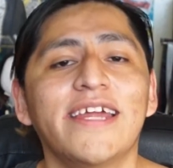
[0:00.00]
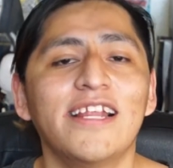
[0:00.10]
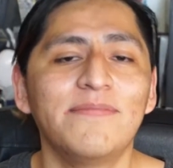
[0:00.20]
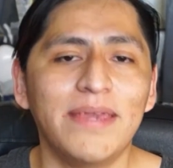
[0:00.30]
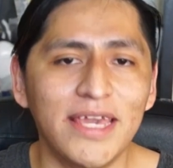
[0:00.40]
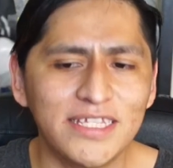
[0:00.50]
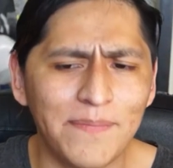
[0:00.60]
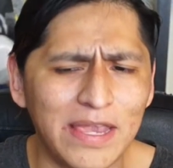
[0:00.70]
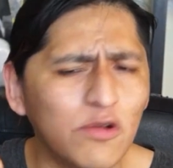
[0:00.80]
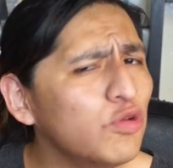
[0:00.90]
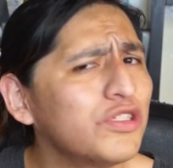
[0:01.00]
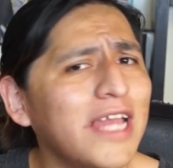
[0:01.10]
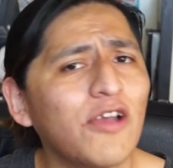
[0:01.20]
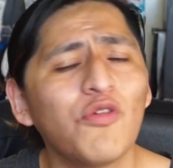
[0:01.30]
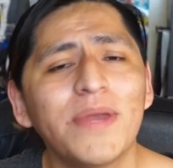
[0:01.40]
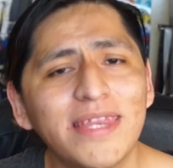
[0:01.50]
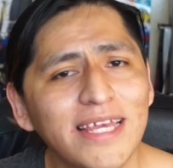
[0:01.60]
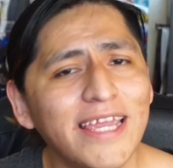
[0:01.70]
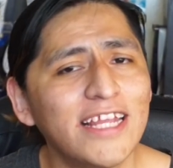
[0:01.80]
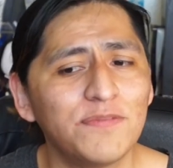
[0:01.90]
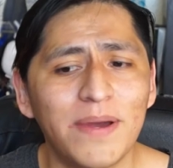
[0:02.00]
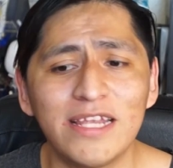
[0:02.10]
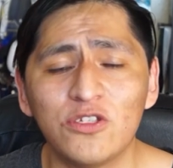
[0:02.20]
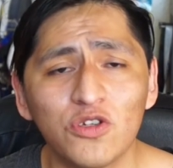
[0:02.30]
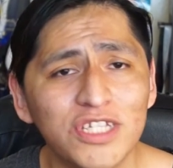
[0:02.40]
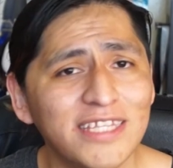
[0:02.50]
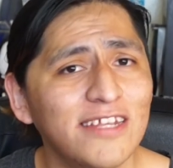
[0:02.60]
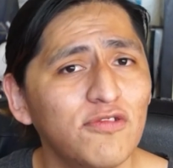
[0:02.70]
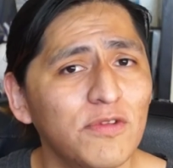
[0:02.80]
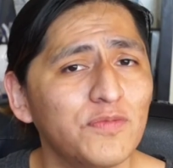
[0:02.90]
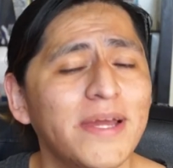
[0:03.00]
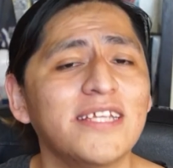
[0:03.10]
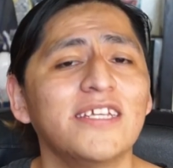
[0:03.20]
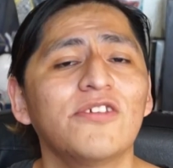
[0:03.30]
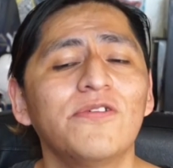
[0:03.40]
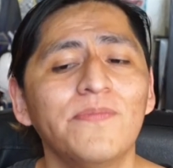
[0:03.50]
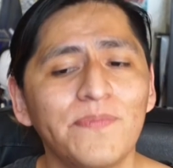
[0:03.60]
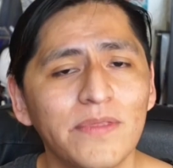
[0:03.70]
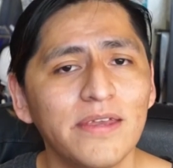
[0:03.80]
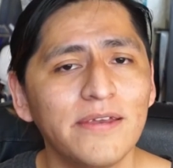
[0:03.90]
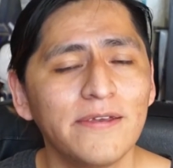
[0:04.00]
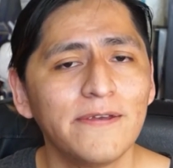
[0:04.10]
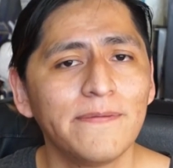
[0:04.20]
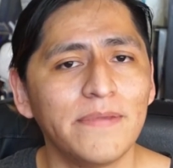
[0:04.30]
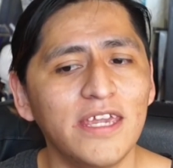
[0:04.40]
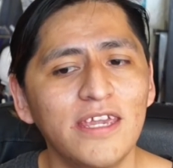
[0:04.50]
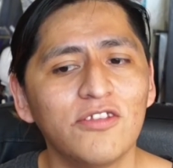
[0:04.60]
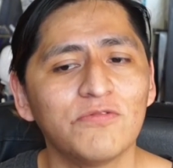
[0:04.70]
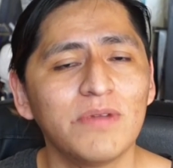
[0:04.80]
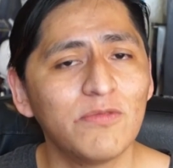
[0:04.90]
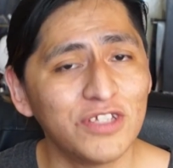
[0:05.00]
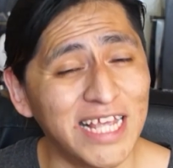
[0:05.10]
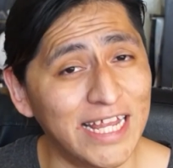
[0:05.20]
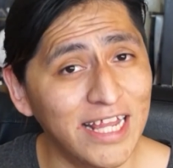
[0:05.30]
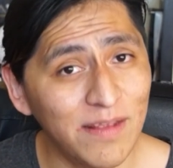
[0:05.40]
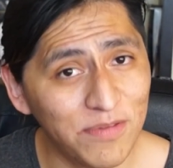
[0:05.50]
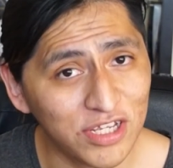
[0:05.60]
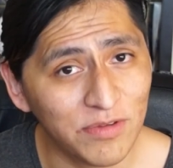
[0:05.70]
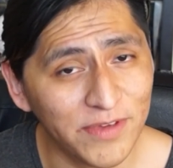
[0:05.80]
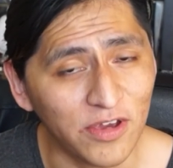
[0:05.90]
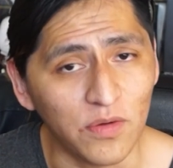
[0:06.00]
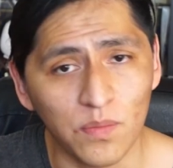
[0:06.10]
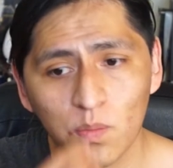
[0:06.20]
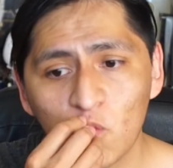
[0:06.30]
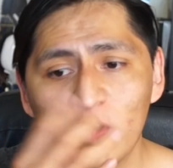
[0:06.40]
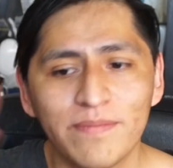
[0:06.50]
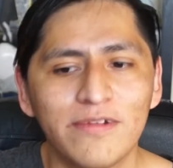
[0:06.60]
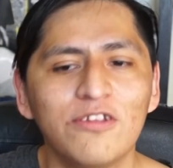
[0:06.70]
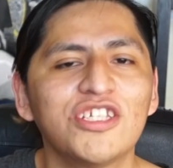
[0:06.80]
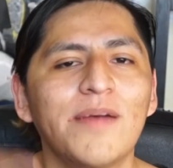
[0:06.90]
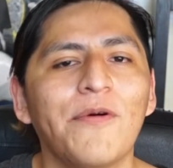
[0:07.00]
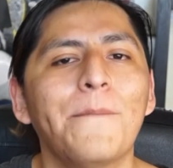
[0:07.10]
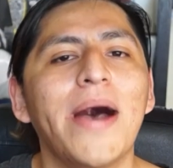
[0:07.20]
Regálenme ese me gusta, comenten qué les pareció, si ya tienen unos parecido. Y nos vemos en el próximo video. Los amo,